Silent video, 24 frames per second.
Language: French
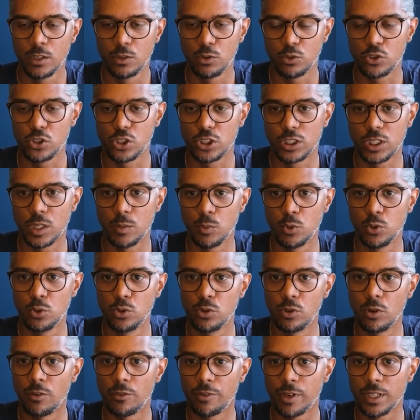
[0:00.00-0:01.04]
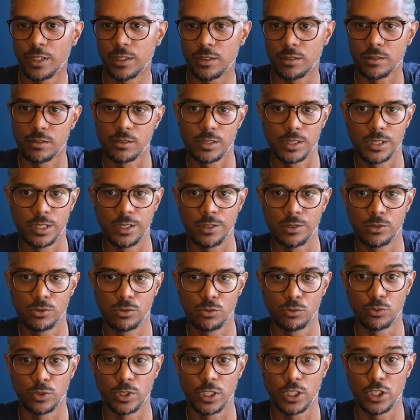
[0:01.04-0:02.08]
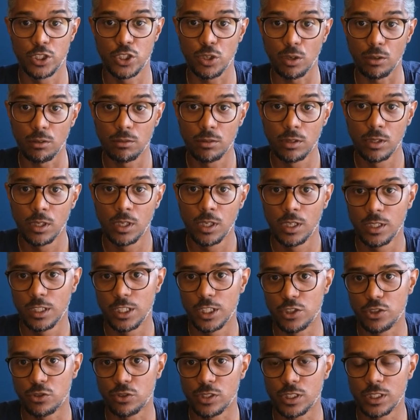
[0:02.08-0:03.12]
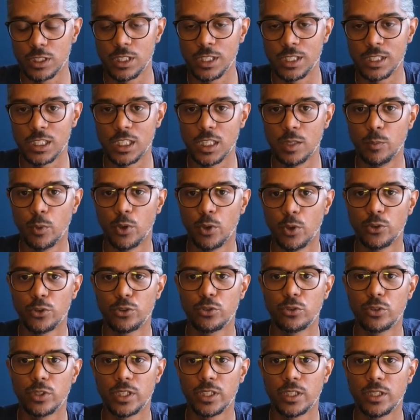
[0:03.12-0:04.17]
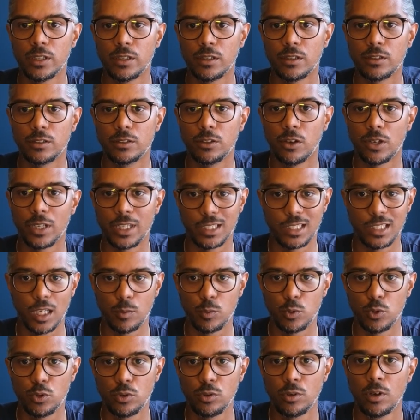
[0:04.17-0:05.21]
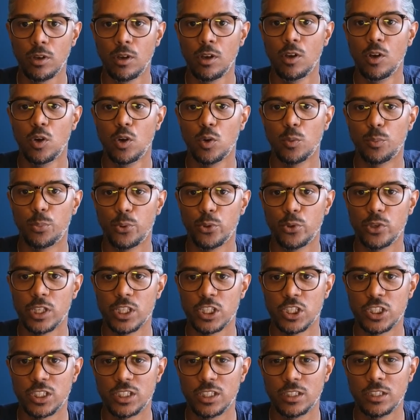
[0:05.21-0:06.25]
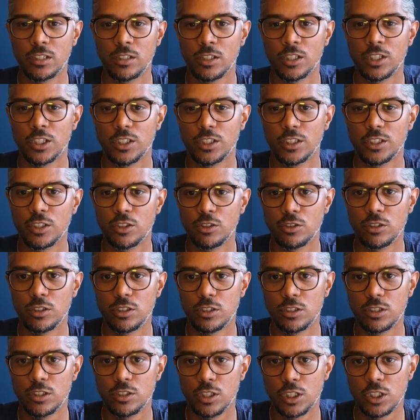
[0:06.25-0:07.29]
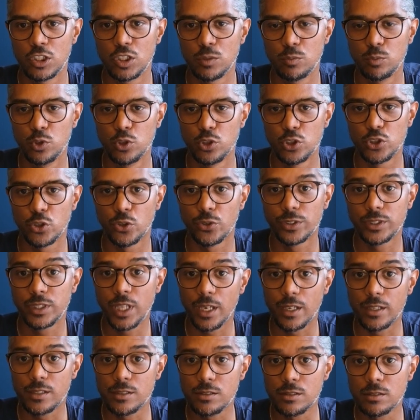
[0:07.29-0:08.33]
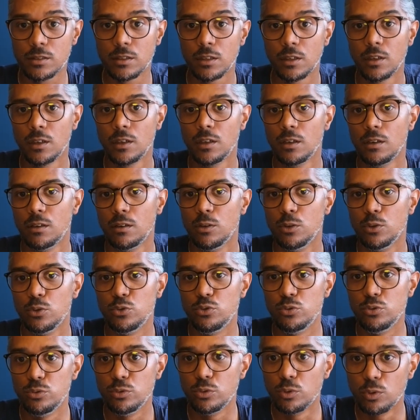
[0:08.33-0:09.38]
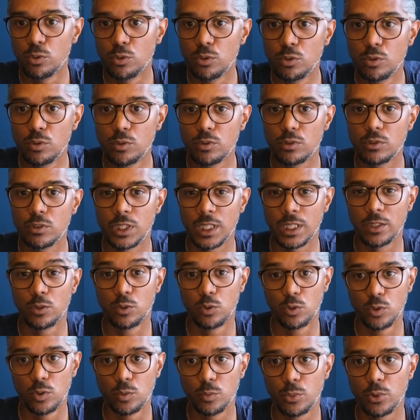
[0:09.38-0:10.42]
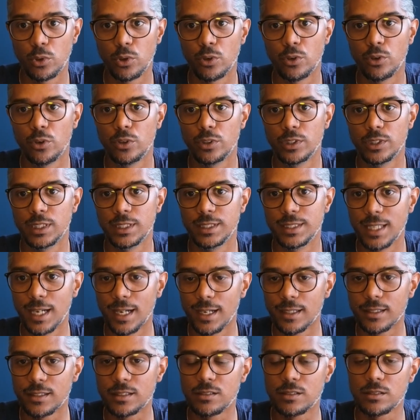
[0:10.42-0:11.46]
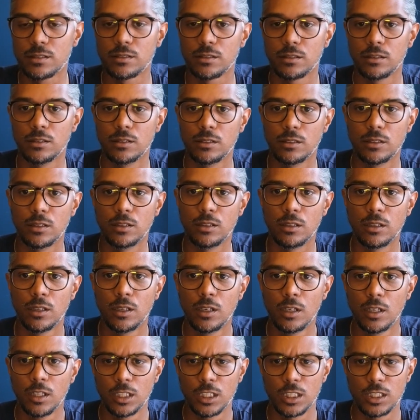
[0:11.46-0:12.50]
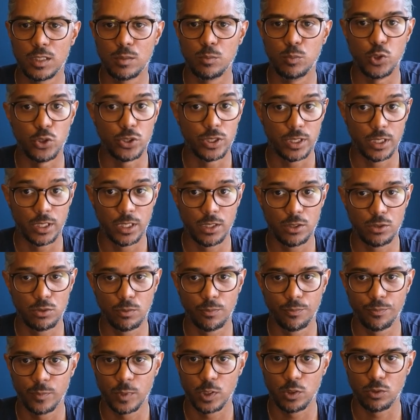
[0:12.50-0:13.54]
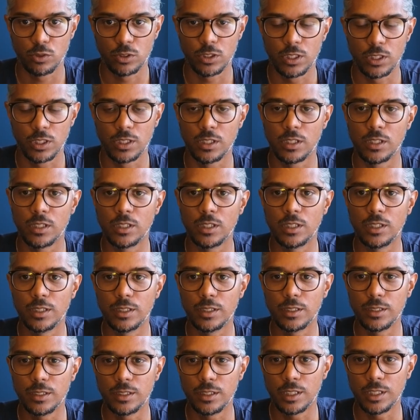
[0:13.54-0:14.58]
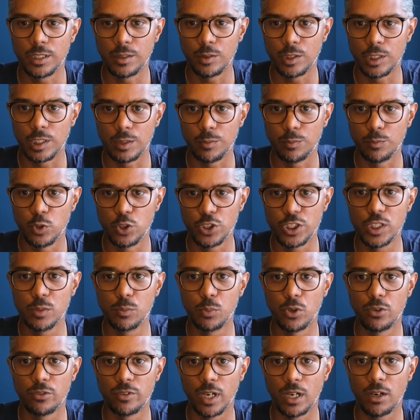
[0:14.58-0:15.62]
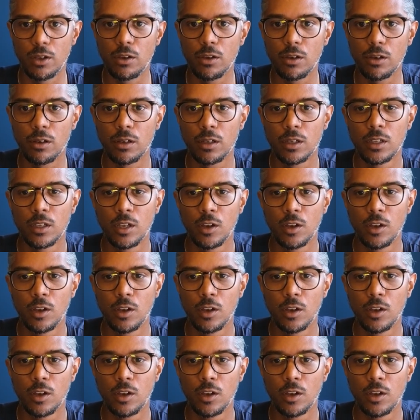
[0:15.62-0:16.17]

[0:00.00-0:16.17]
Donc ces tableaux, en fait, ce sont des champs les champs, c'est des éléments de données euh, dans les tableaux. On peut y ajouter des, types de champs texte, euh, du nom, des nombres, euh, des dates, des types de sélection, donc des, multiples valeurs.